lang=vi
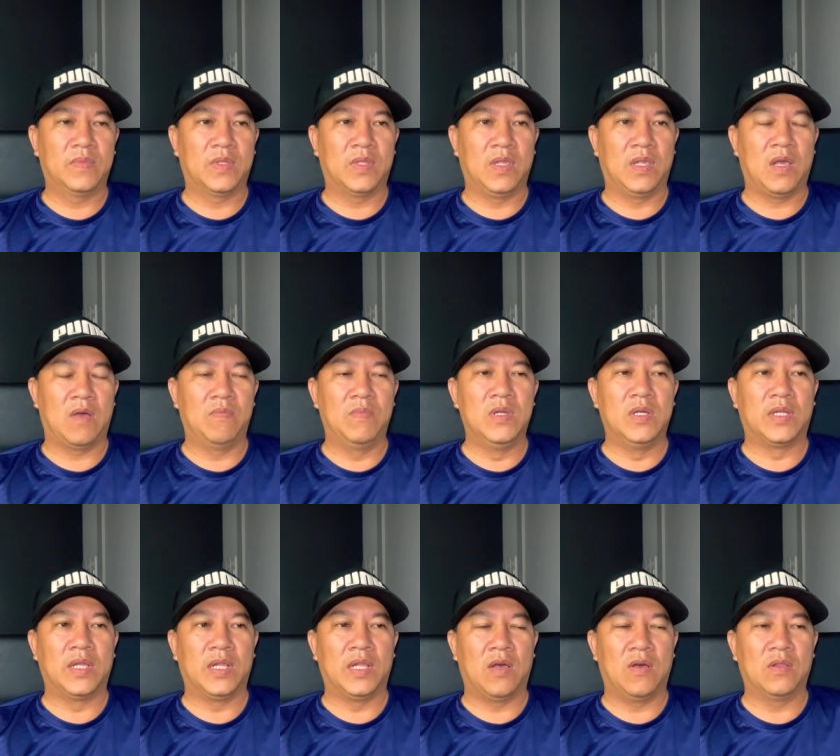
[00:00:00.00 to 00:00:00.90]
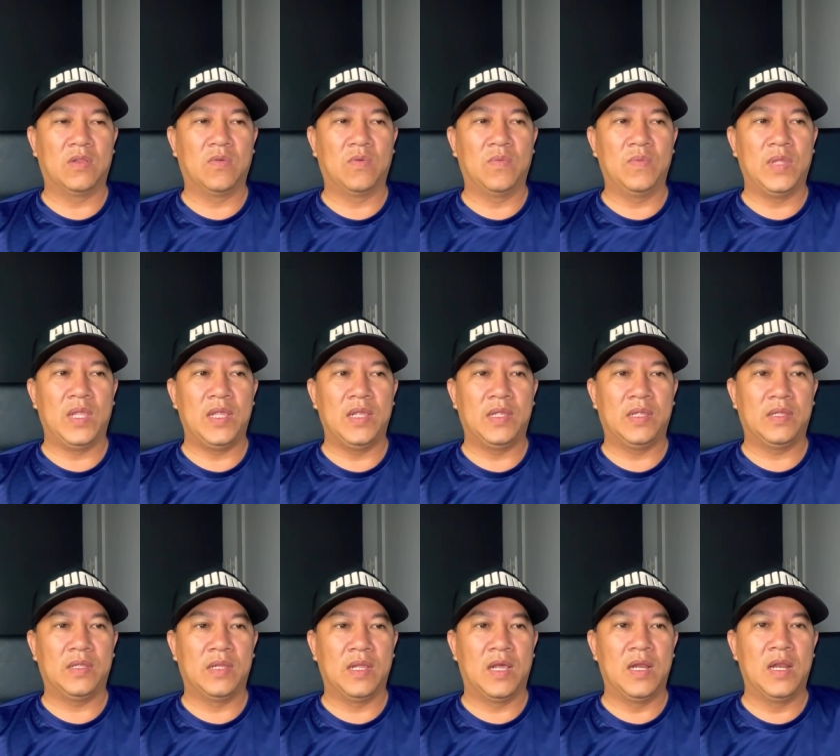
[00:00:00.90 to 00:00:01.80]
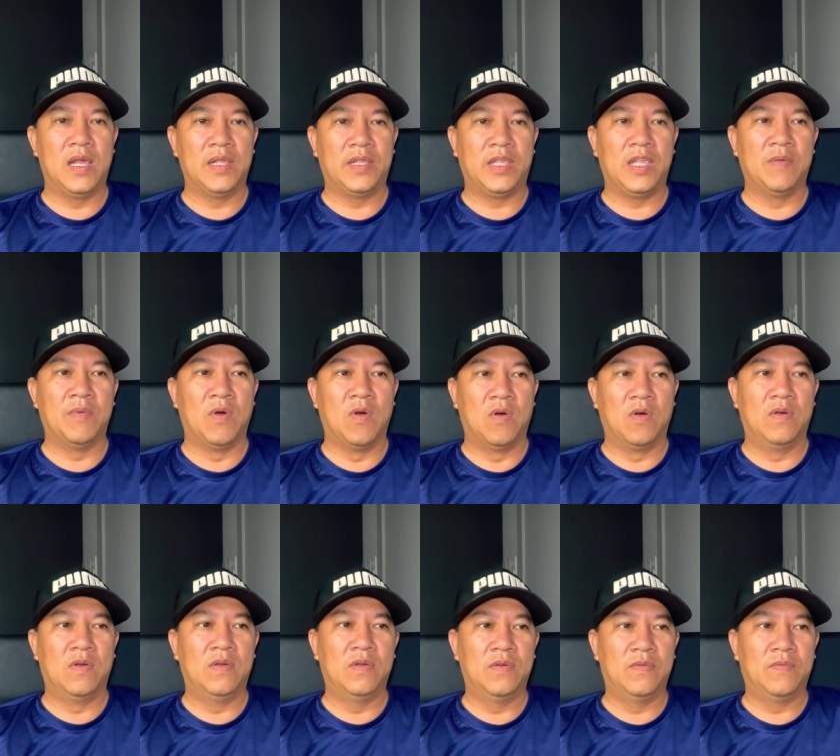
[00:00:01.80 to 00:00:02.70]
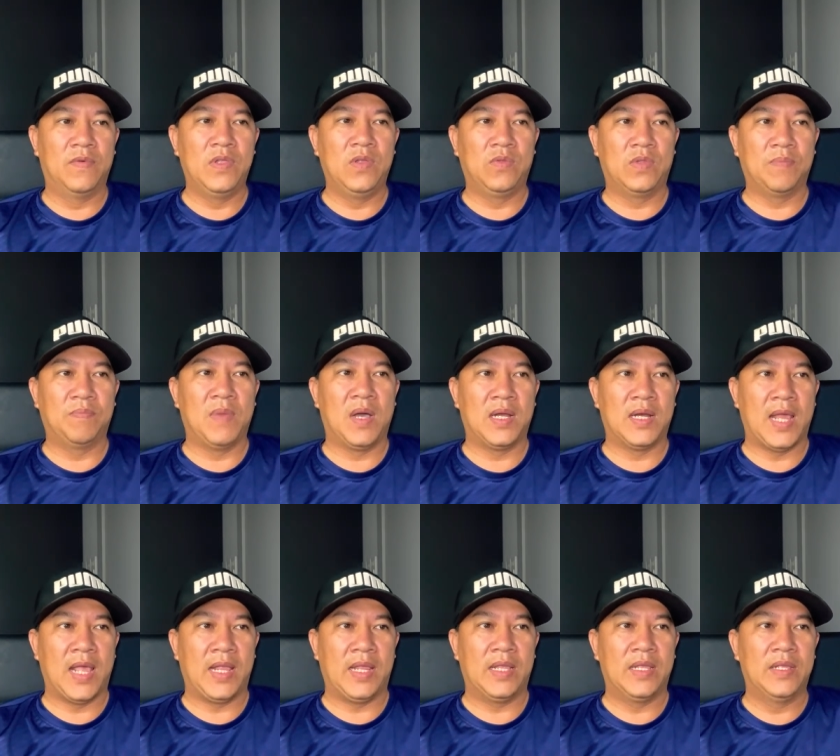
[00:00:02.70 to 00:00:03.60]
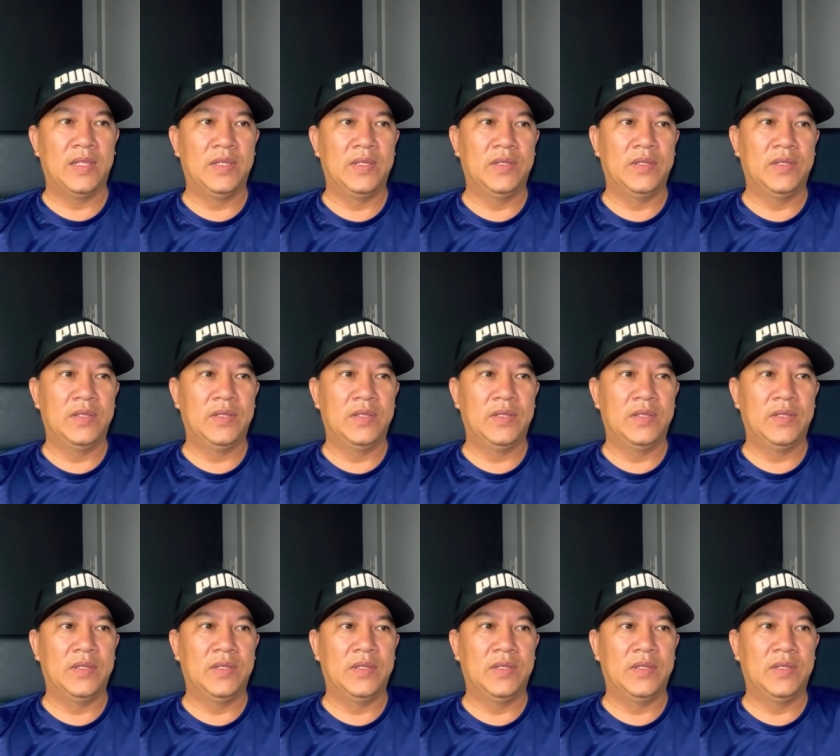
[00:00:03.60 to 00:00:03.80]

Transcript: thì không được thì thôi tôi cũng hiền gửi lời chia buồn của youtuber này